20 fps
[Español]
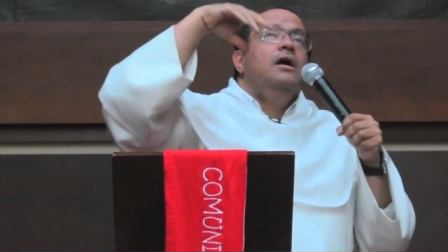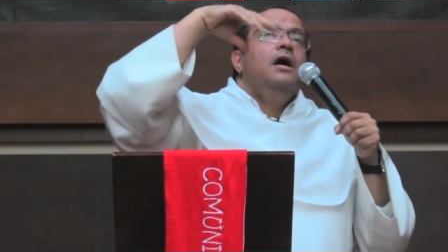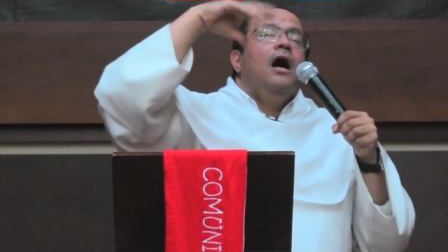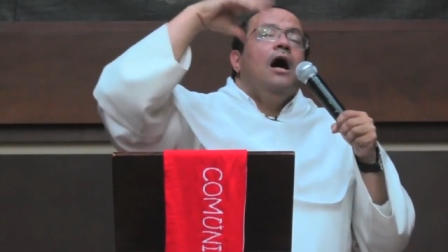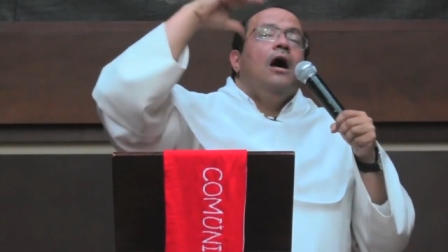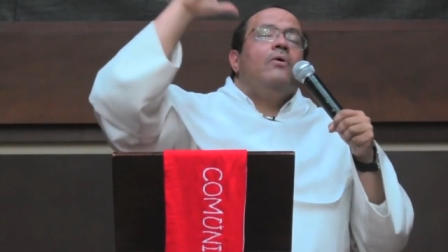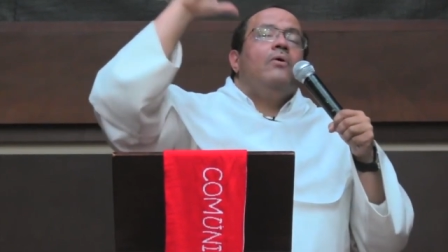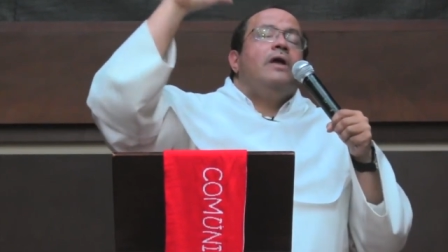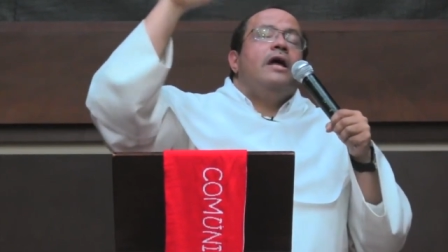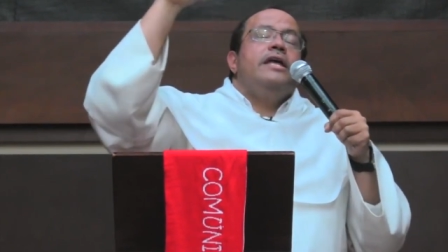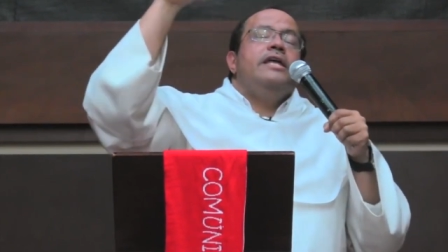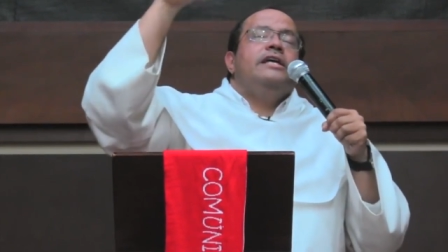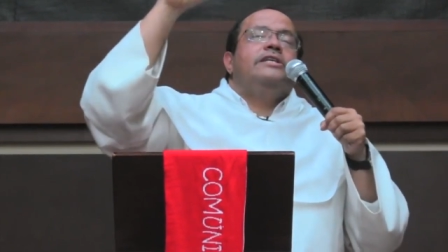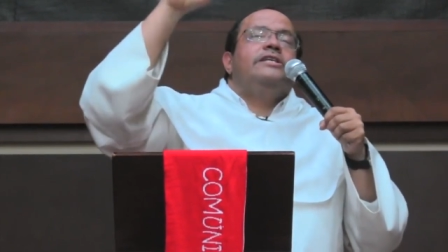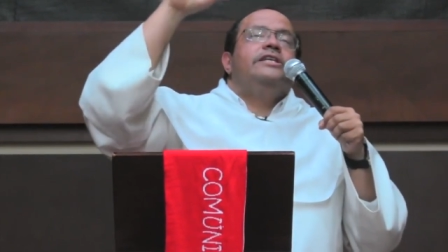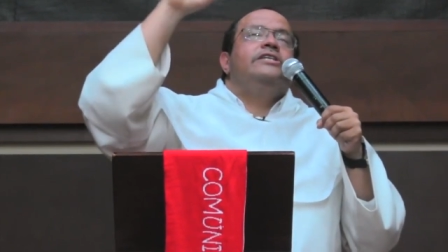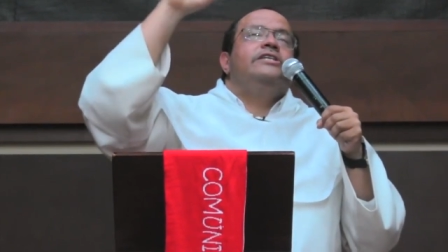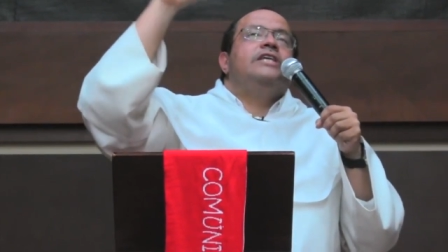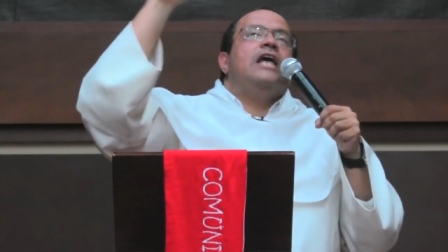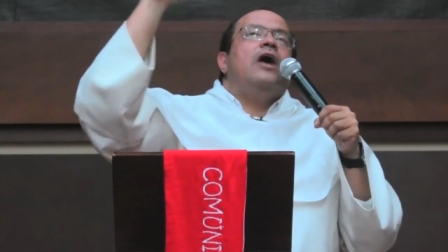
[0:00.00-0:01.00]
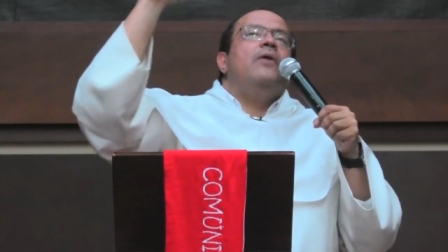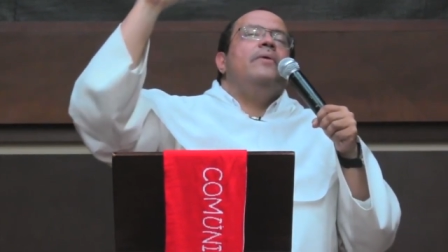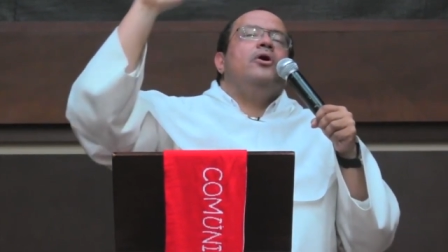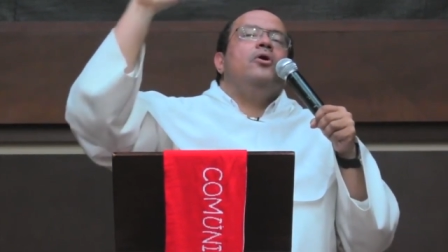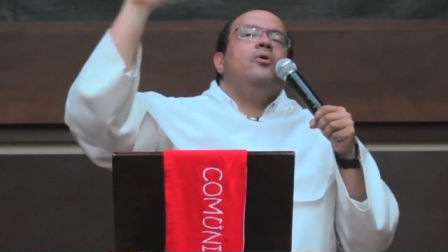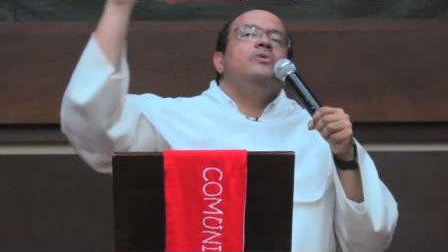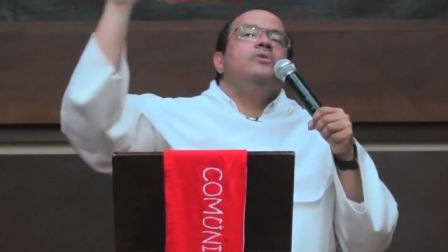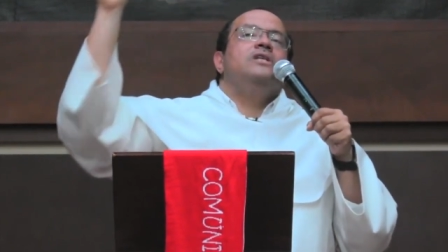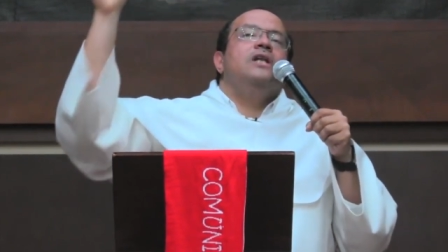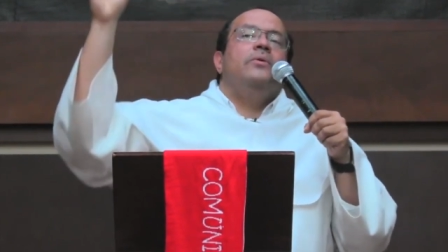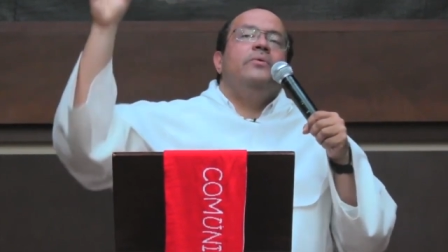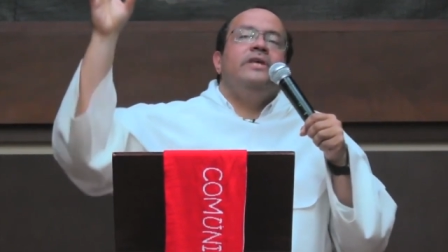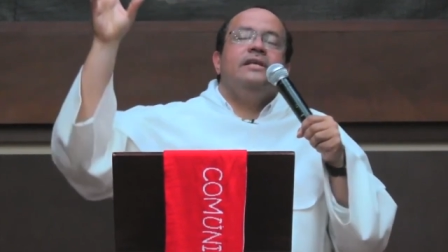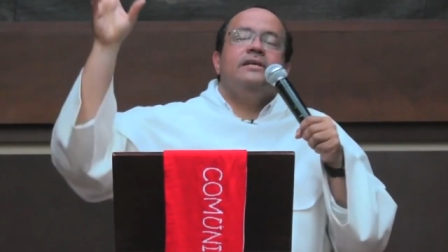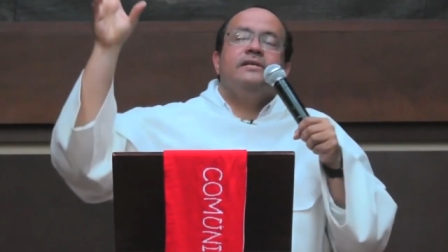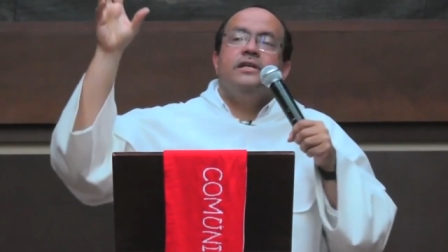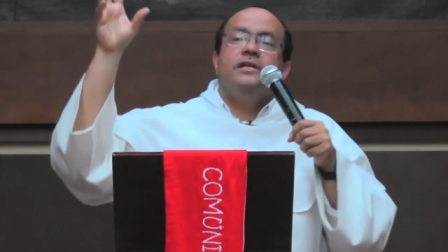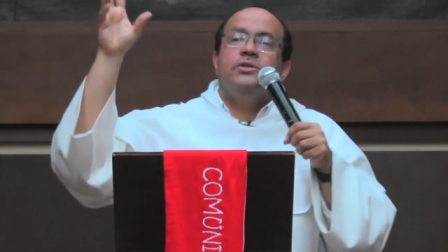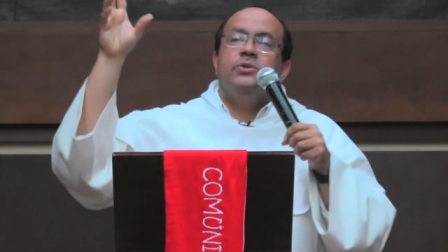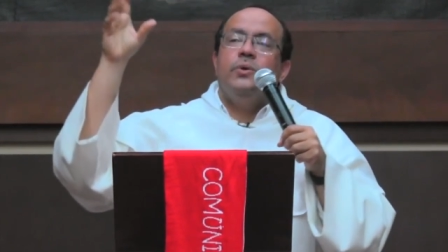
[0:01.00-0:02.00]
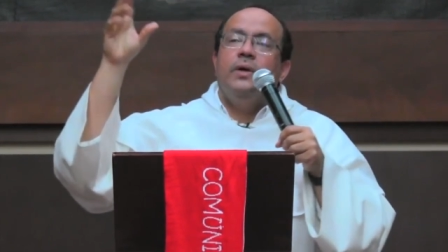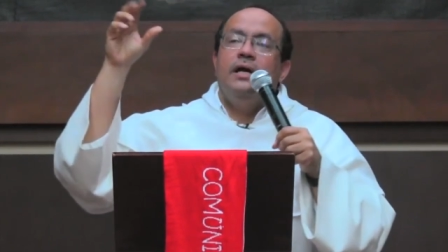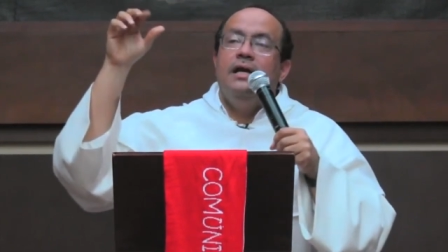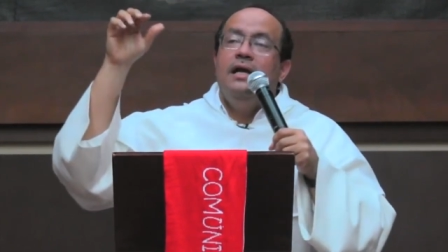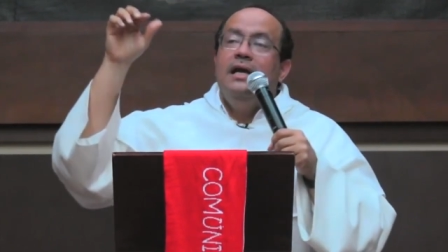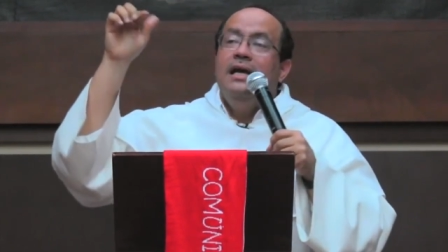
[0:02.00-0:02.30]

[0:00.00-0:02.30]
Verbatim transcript: Ahora ella sí sabe cómo es la vida sexual.